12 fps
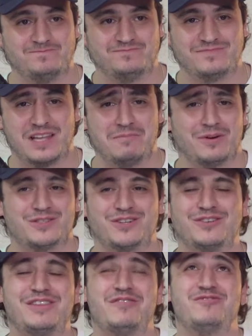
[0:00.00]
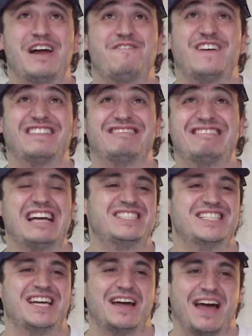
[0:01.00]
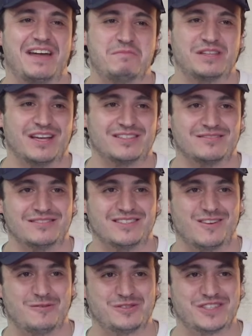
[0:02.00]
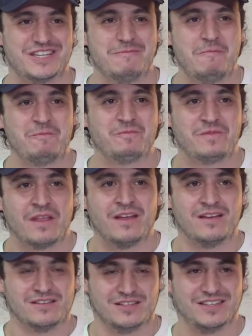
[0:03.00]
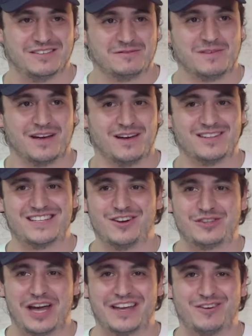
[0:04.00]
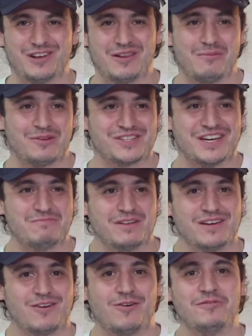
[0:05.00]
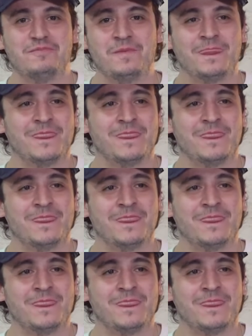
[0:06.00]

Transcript: Que por cierto tengo una fantástica imitación de Slobodsky. ¿Sí? Sí. Es que no te llegó Slobotsky y me dijo.